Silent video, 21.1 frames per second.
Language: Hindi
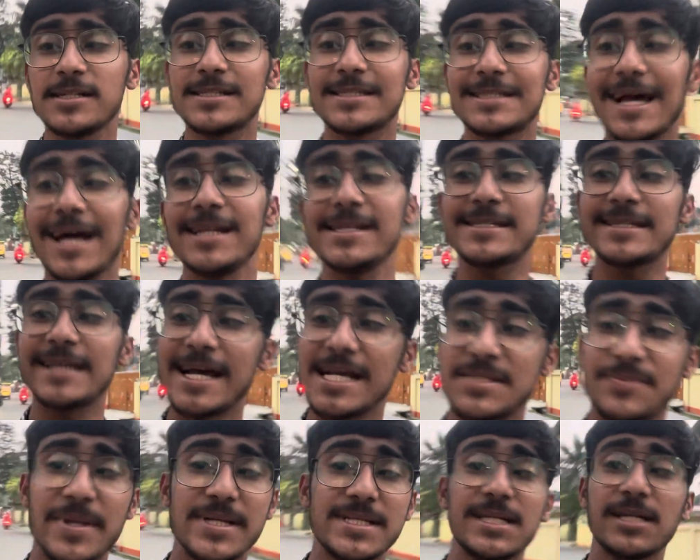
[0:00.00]
चालीस के
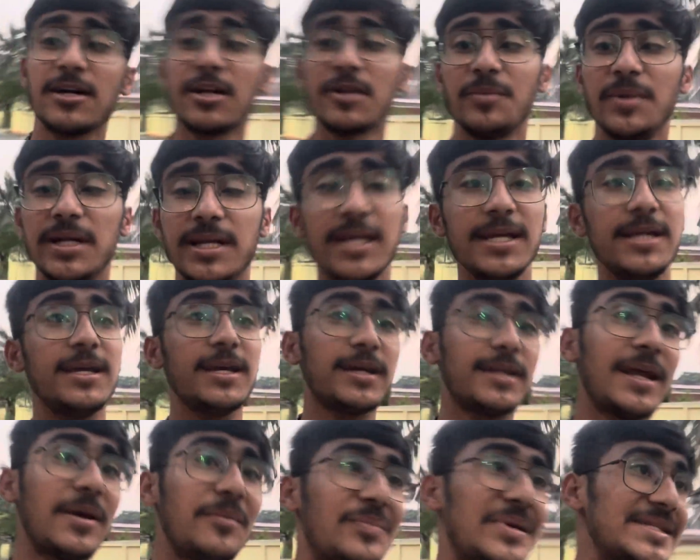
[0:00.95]
आसपास है गर्मी ठीक है
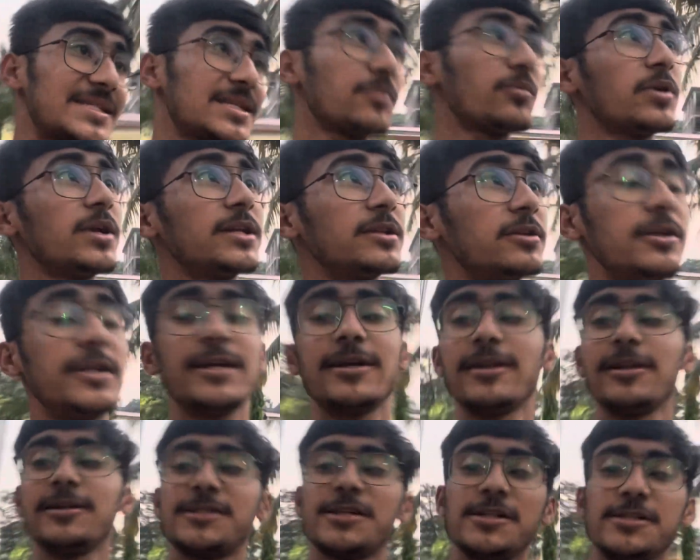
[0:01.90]
टेम्परेचर बोले तो
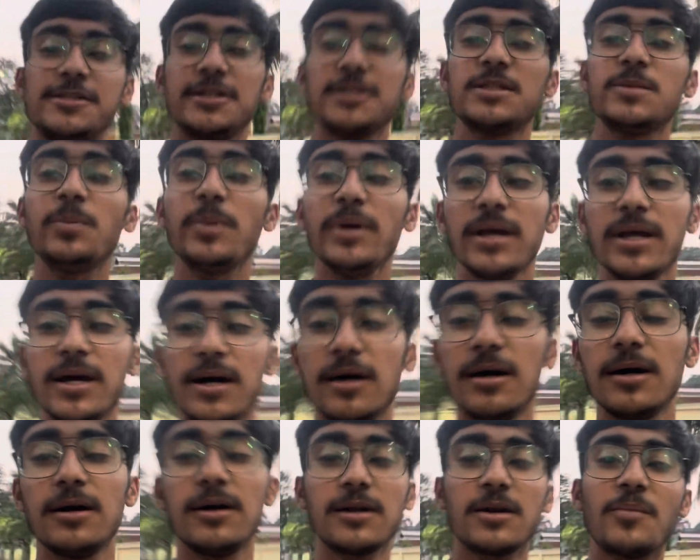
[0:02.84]
डिग्री सेल्सियस पे है
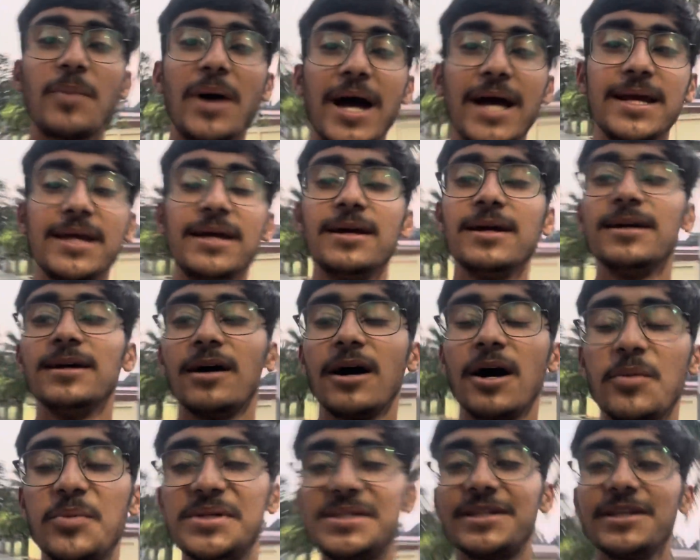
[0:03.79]
और भाई
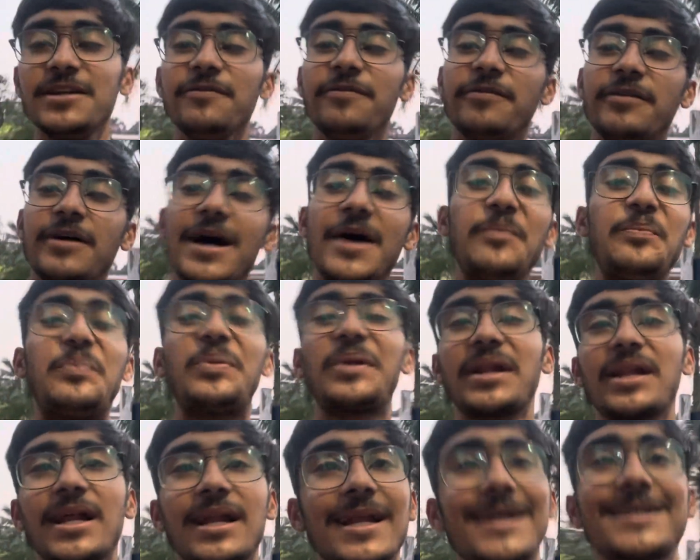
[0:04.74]
अभी सिर्फ
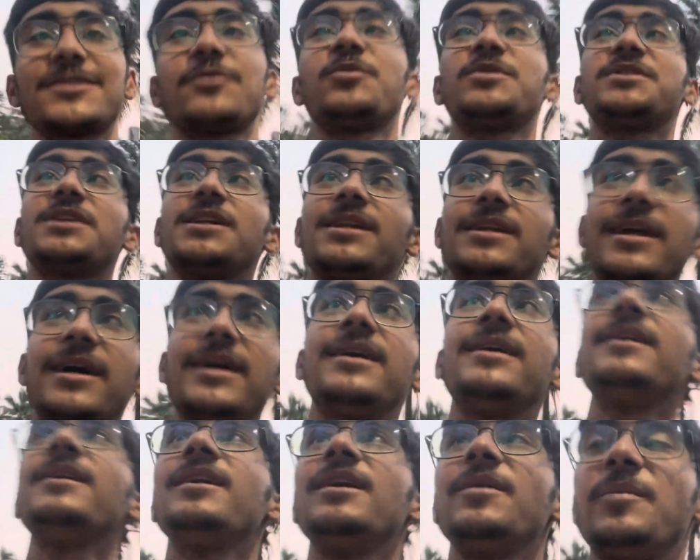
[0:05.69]
अप्रैल का लास्ट वीक चल रहा
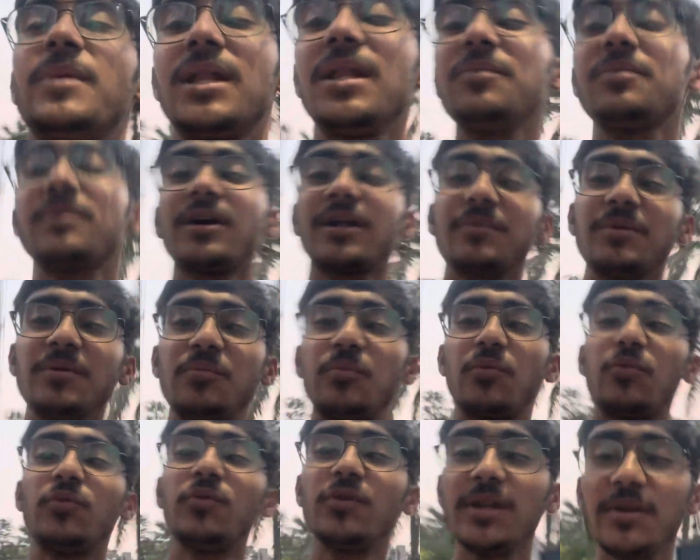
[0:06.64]
है मतलब गर्मी
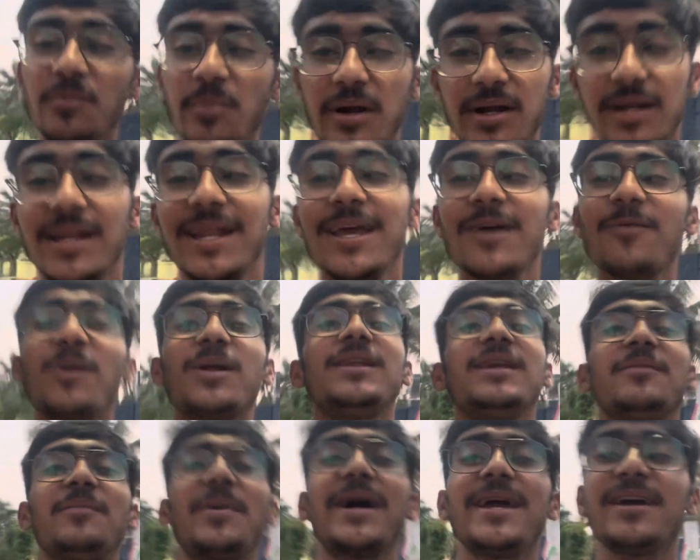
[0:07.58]
पूरी बढ़ने
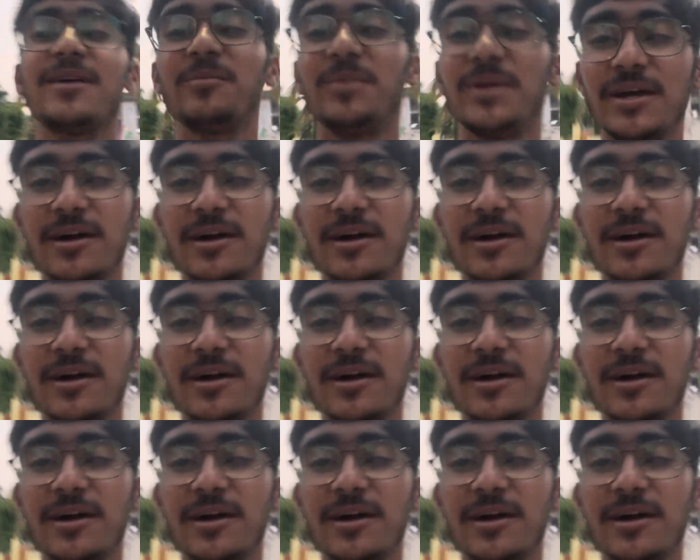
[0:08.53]
वाली है भाई अभी